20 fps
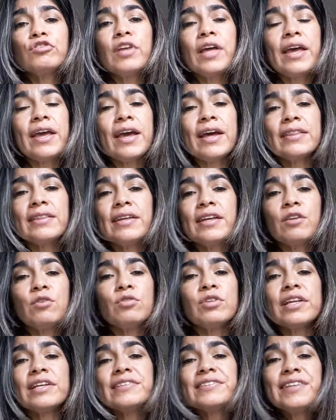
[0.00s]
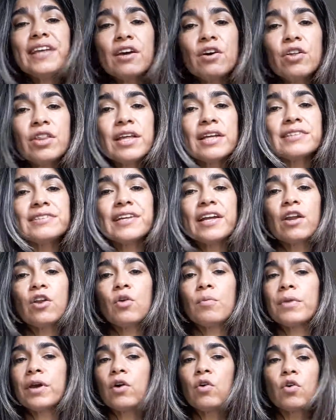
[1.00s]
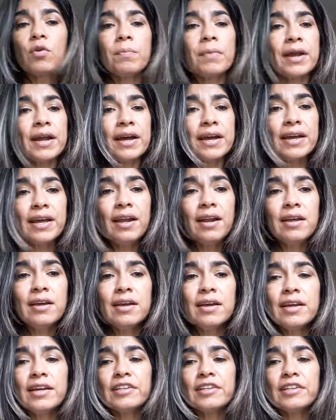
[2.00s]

ella tiene un deseo de hacer lo mejor para él.